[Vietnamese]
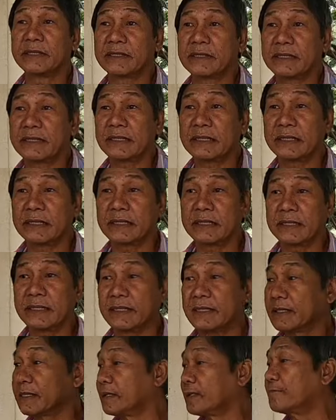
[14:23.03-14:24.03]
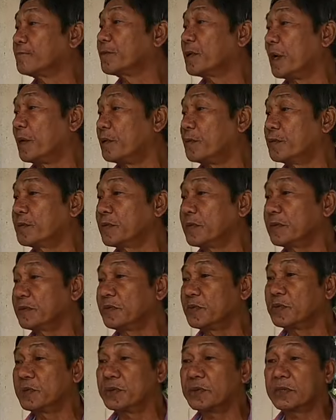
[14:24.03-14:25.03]
trước đó, đó thì ông cậu
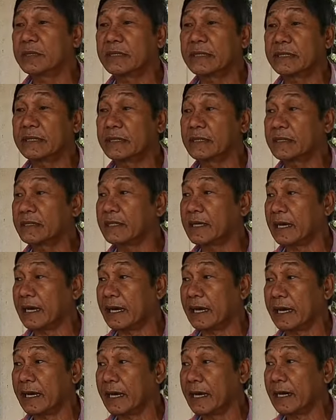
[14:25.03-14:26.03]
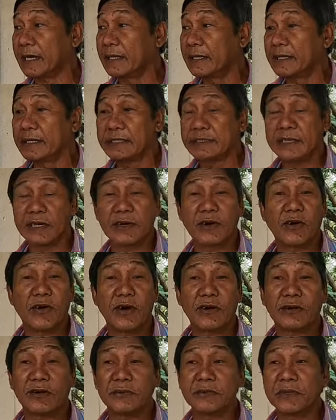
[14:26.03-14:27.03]
có mua nhà Sài
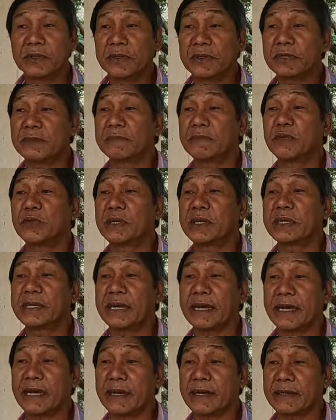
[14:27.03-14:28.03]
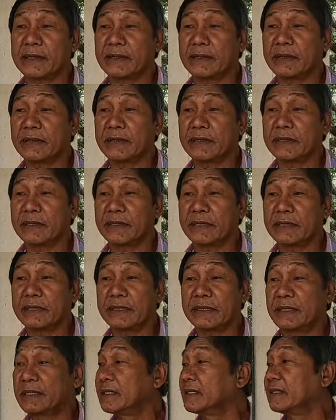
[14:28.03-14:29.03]
Gòn cũng có mua cái nhà cho
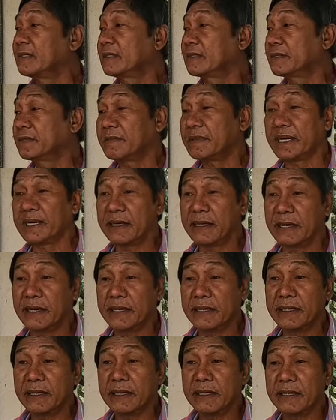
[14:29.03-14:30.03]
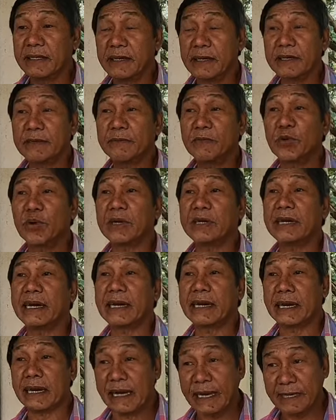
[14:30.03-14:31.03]
ờ, bà dì rồi dạ. cũng mua
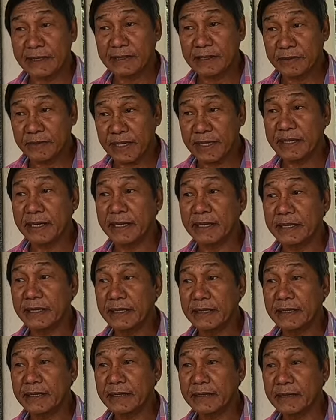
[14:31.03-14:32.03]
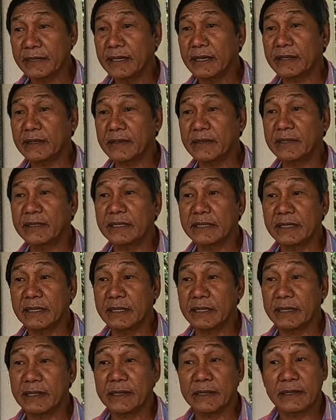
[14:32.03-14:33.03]
Đà Lạt cho bà dì đó là coi như
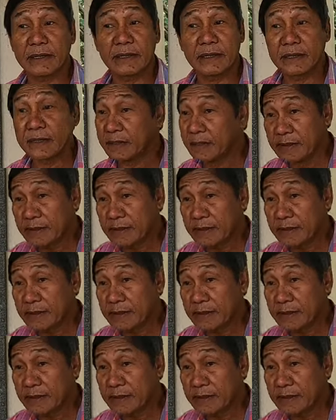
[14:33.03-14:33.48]
là